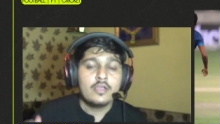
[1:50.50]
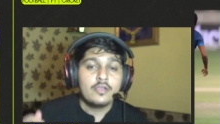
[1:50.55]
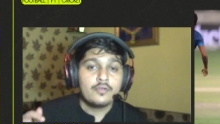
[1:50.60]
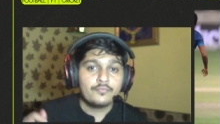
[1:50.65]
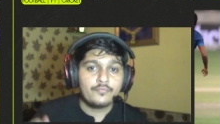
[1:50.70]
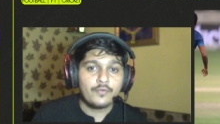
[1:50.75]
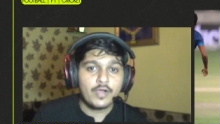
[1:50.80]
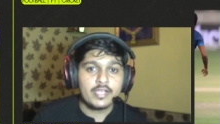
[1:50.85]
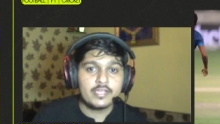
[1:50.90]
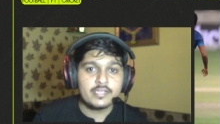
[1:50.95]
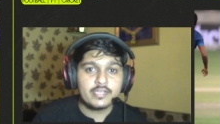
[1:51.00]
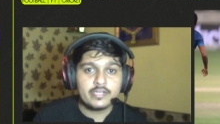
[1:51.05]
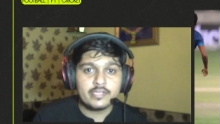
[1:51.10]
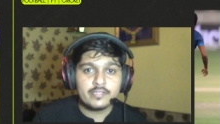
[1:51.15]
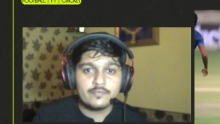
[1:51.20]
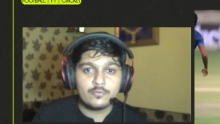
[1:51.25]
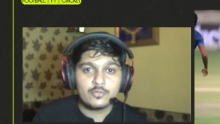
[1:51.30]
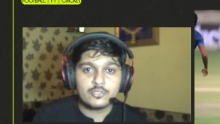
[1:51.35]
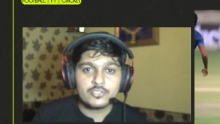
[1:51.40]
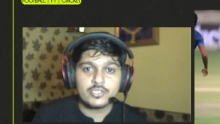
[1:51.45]
फाइनली
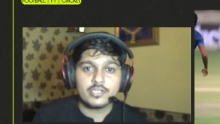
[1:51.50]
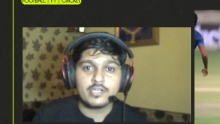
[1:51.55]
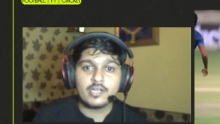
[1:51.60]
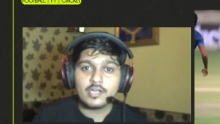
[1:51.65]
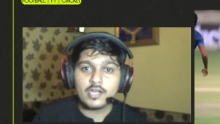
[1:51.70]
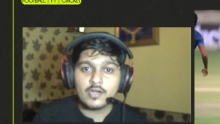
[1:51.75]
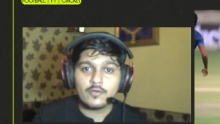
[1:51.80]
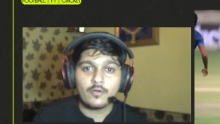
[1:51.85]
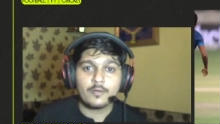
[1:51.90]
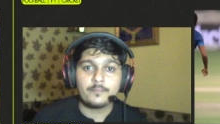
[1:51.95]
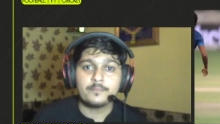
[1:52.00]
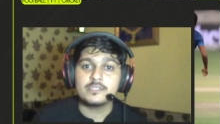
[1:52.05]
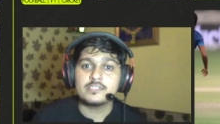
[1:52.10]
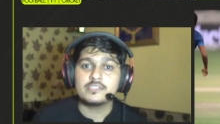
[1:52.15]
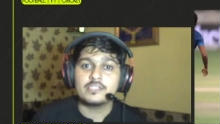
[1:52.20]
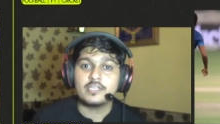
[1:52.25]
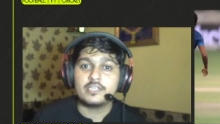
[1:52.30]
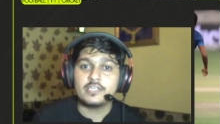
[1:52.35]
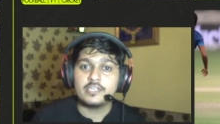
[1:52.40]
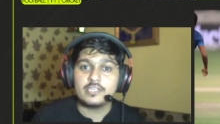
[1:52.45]
वो श्रीलंका वापस
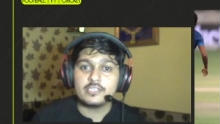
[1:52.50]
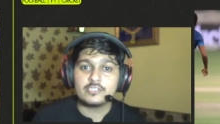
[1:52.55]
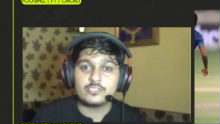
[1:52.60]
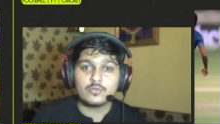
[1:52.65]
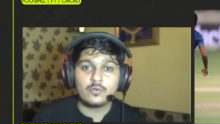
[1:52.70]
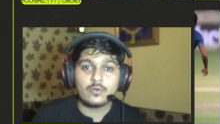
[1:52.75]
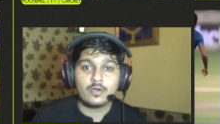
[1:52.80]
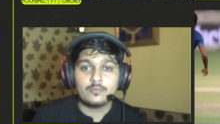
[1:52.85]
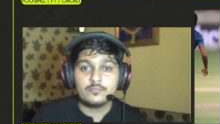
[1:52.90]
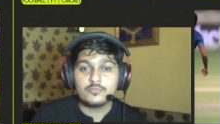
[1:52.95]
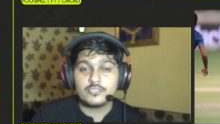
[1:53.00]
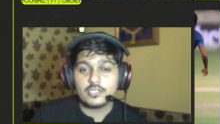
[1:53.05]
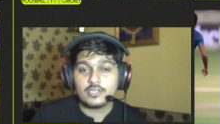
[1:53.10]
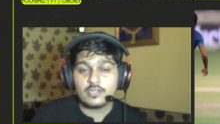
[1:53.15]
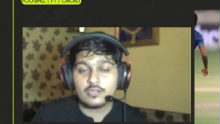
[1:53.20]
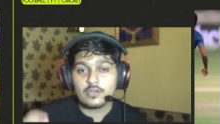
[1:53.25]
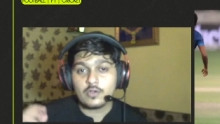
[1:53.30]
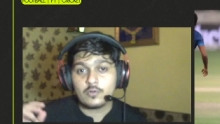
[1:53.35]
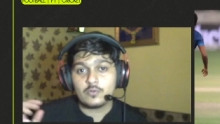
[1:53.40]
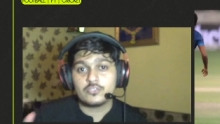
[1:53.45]
दिख रही है जो हम
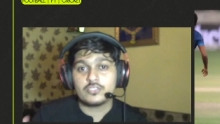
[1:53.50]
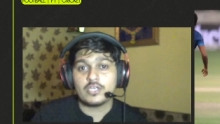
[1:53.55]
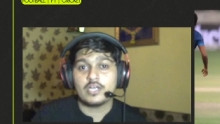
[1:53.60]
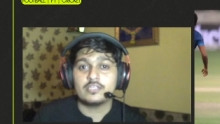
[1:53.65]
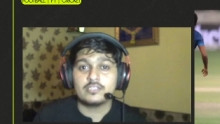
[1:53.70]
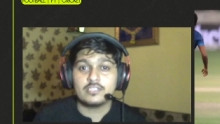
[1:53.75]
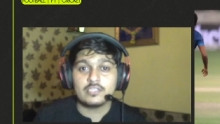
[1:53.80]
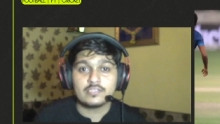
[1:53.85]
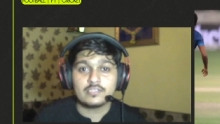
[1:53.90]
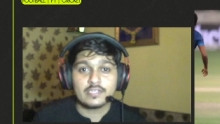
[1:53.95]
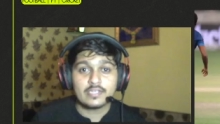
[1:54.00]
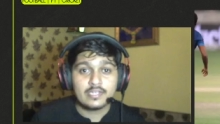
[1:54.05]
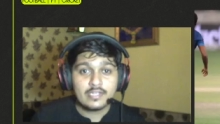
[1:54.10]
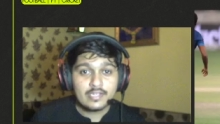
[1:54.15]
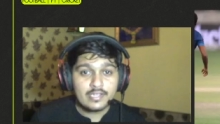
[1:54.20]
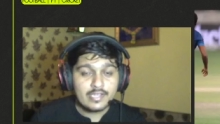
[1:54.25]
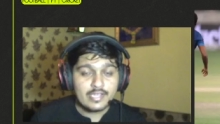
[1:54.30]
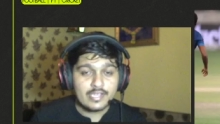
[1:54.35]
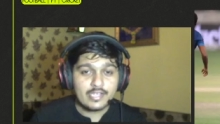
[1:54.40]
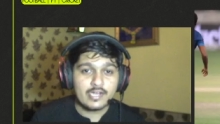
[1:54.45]
श्रीलंका को जानते थे
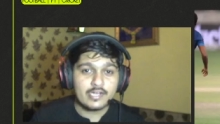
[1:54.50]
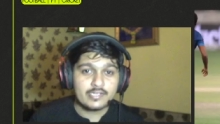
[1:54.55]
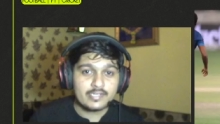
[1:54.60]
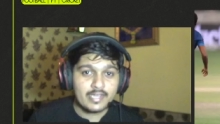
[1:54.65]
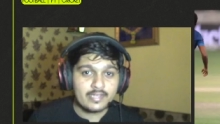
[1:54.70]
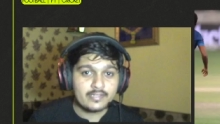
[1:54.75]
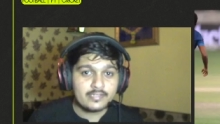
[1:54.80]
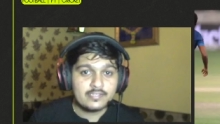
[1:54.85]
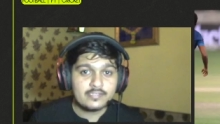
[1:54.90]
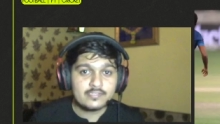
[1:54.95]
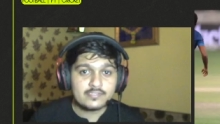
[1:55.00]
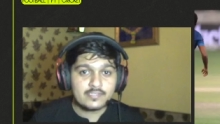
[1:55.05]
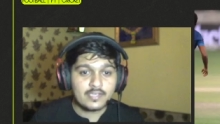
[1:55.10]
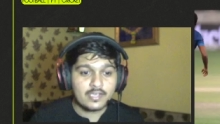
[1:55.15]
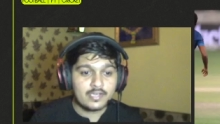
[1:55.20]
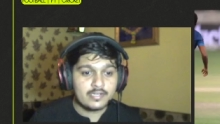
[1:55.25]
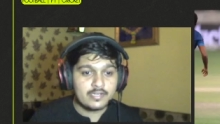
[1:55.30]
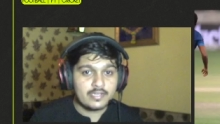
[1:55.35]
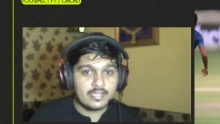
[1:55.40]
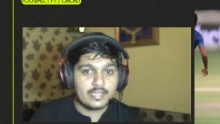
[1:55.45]
एक अटैकिंग
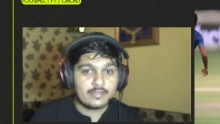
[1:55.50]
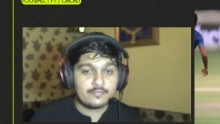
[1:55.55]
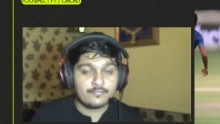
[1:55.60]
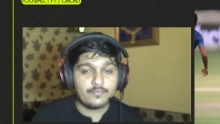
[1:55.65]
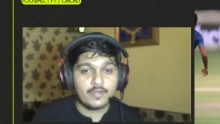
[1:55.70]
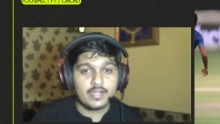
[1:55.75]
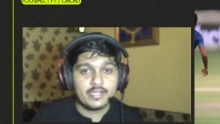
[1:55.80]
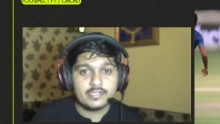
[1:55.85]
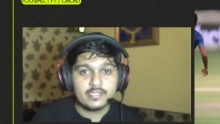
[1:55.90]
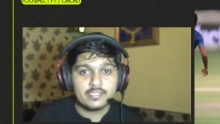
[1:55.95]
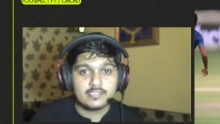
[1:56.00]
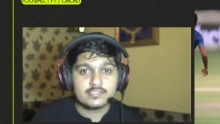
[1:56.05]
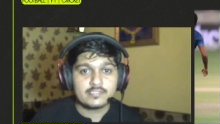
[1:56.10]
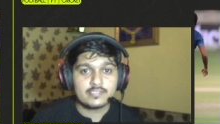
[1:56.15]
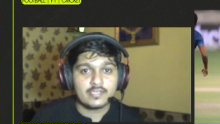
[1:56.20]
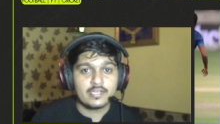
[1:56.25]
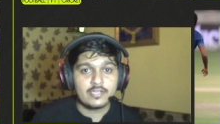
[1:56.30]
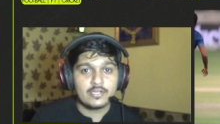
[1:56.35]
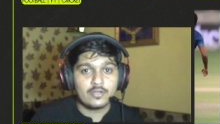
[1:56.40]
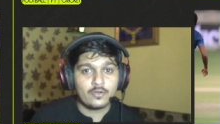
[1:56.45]
साइड एक फाइटिंग
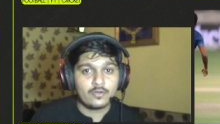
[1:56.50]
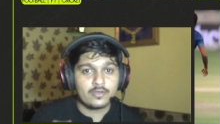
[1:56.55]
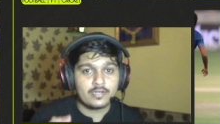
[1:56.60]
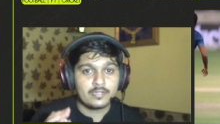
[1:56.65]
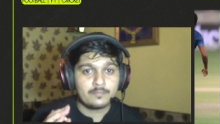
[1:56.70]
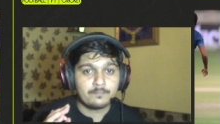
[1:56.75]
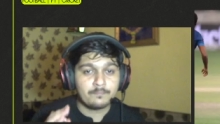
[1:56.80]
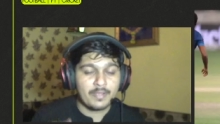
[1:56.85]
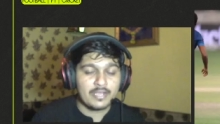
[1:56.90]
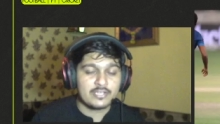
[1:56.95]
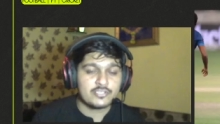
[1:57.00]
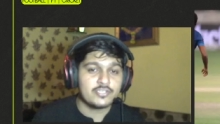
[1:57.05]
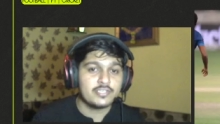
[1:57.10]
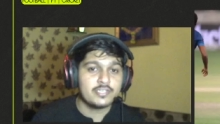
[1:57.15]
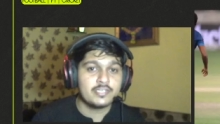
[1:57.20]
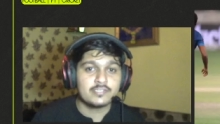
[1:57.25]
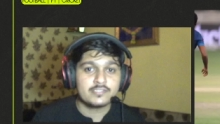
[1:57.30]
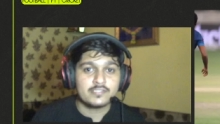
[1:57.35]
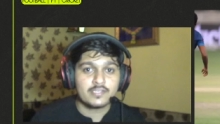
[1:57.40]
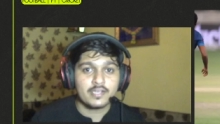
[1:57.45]
साइड और एक पैशनेट
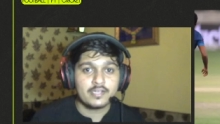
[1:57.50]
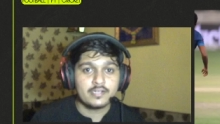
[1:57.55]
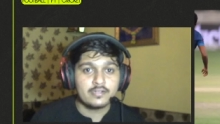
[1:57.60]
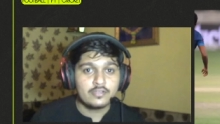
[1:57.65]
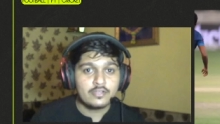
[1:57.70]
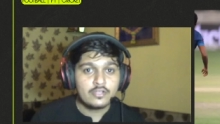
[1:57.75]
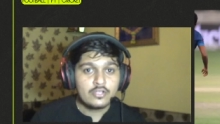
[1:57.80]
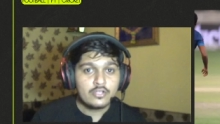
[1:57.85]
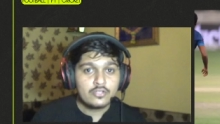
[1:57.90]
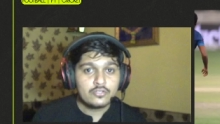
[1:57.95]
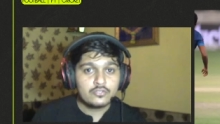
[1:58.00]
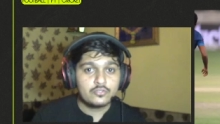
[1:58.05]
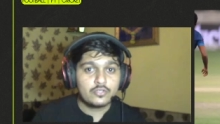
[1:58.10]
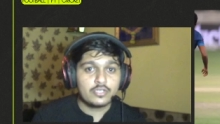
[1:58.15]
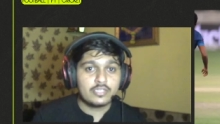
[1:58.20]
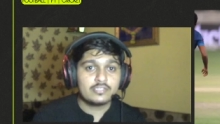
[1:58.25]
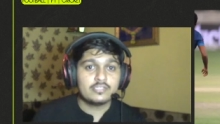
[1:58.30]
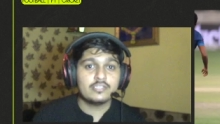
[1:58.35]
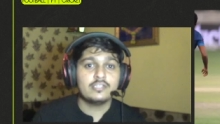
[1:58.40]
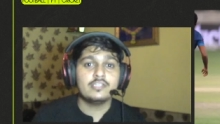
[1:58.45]
साइड जो
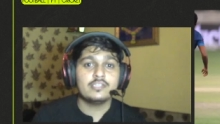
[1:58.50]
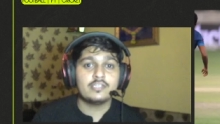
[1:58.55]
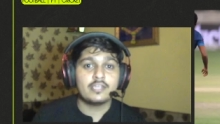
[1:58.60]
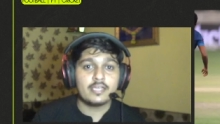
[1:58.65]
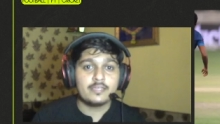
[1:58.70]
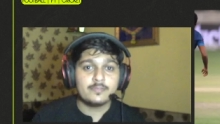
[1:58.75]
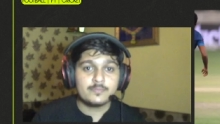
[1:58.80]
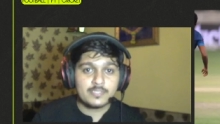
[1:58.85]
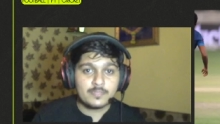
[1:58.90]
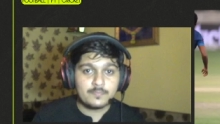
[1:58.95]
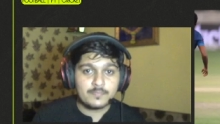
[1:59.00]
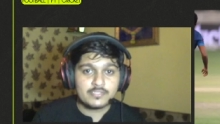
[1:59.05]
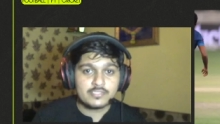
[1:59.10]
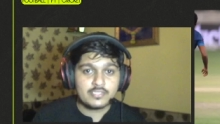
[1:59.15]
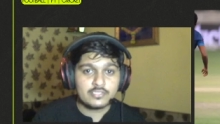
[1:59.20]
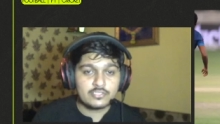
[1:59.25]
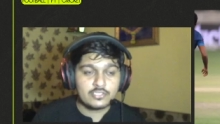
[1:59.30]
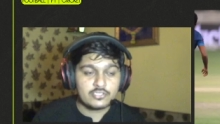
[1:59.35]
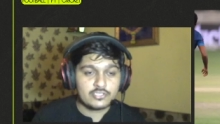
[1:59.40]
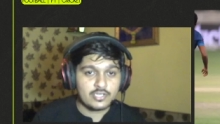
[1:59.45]
इतने टाइम से मिसिंग
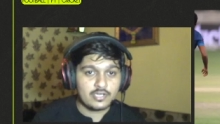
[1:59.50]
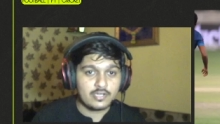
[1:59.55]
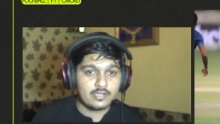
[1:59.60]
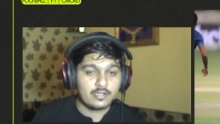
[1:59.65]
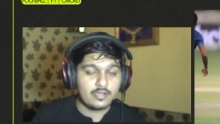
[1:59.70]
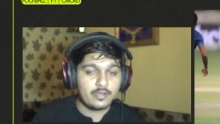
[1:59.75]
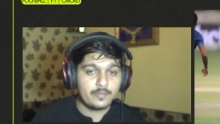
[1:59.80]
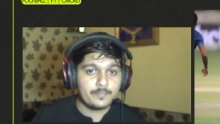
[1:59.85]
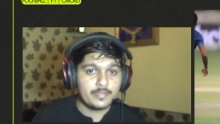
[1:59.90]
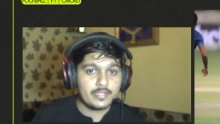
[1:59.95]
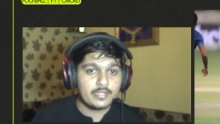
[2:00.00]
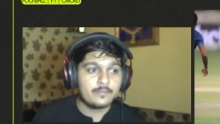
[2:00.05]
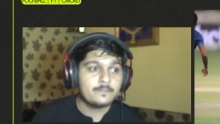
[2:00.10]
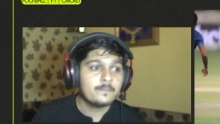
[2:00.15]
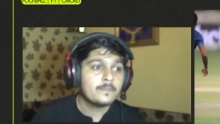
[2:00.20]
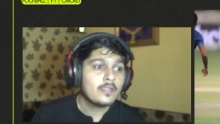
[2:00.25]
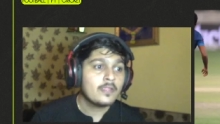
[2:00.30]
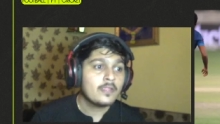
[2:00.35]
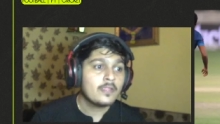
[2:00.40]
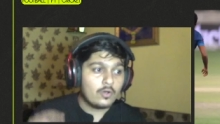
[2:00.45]
थे श्रीलंका में
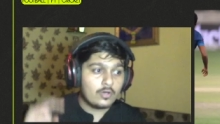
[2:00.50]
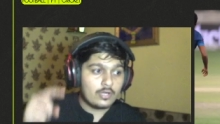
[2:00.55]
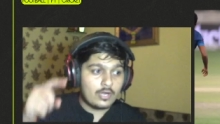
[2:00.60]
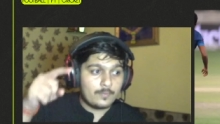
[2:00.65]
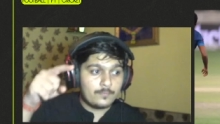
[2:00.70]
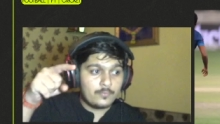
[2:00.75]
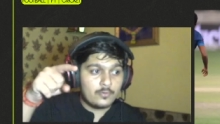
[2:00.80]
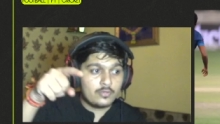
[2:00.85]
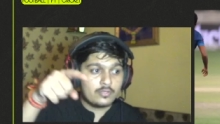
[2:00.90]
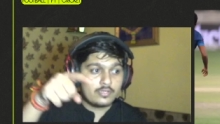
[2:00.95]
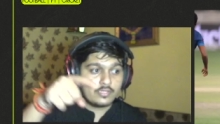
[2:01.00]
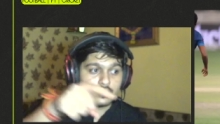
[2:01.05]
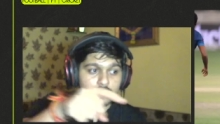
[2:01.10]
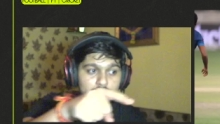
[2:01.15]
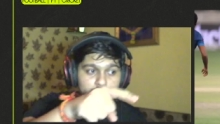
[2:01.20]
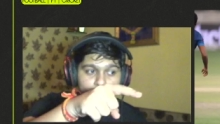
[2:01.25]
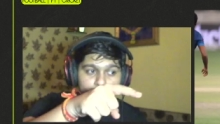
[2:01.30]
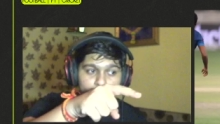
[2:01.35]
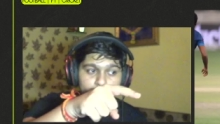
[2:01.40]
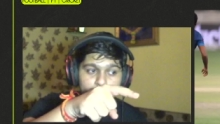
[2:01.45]
और आप लोग
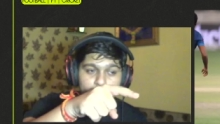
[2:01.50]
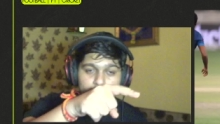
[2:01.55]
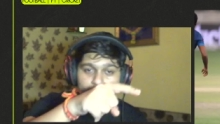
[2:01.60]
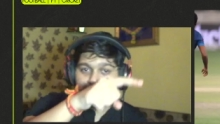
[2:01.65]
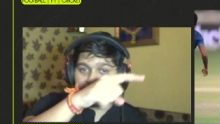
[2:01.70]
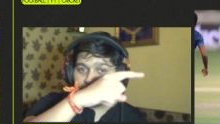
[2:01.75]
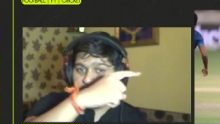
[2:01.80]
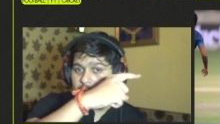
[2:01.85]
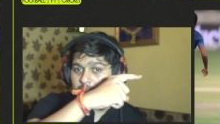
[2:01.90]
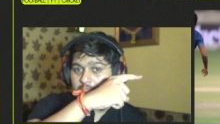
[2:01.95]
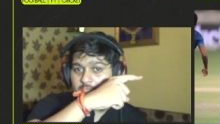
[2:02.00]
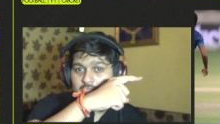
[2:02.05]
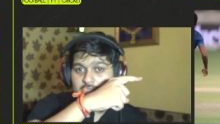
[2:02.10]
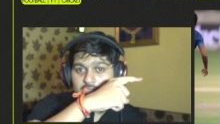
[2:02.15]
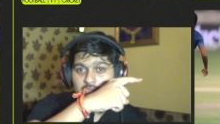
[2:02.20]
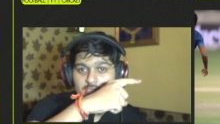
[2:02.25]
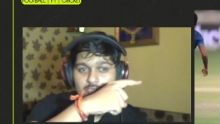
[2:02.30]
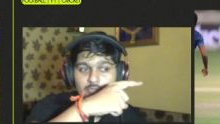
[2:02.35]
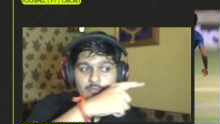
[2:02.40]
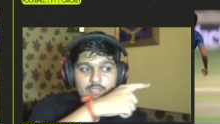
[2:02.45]
इमेज में देख
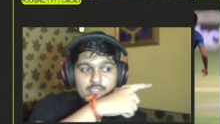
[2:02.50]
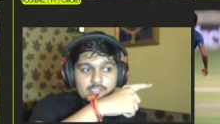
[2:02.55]
सकते हो इस